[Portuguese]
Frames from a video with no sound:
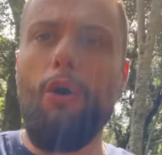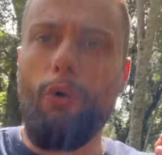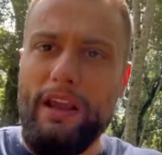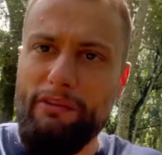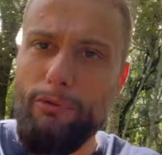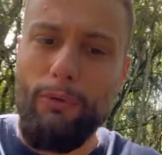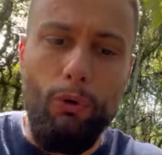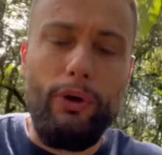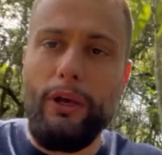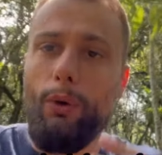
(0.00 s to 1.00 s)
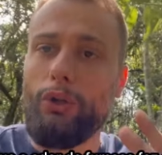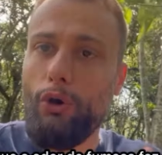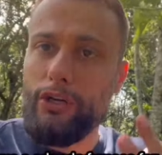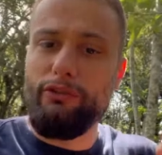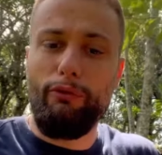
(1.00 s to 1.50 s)
O que, fuma... o, que o
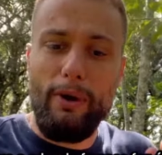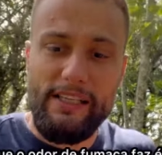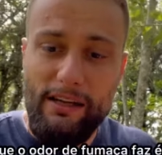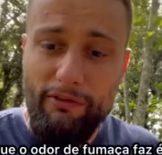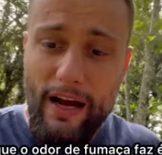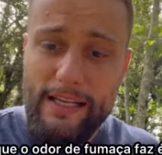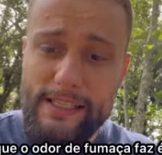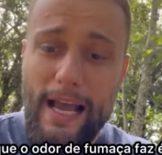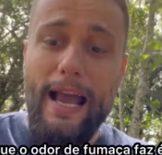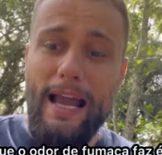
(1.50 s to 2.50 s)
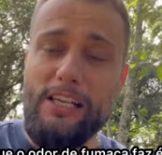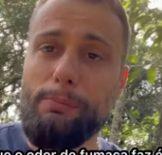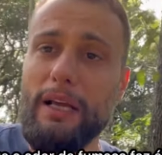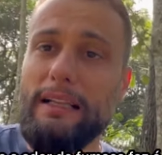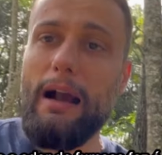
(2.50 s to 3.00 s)
odor de fumaça faz é
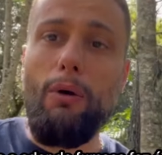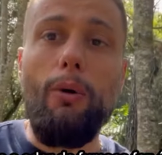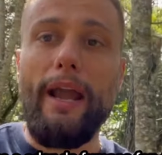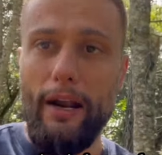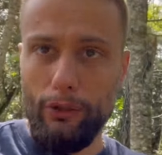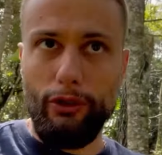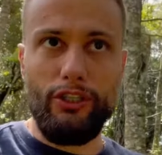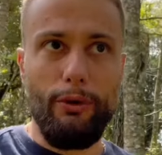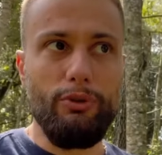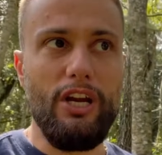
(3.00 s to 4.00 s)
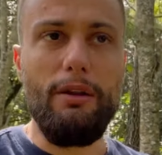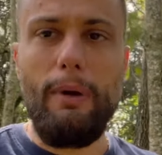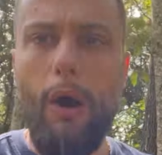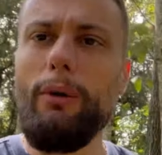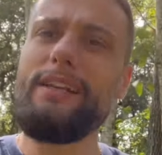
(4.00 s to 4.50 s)
espantar qualquer outro tipo de
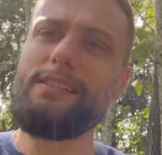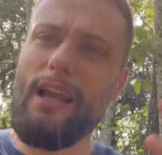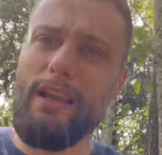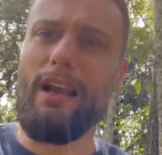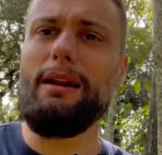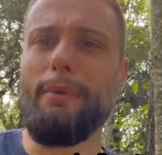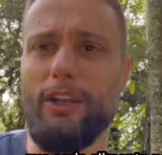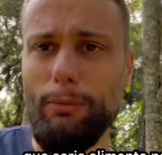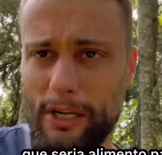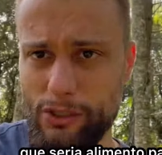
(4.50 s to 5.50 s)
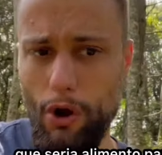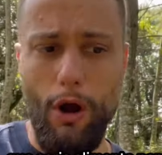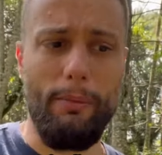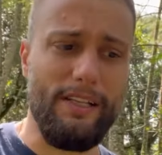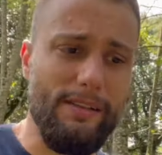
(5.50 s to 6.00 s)
animal que seria alimento para as cobras.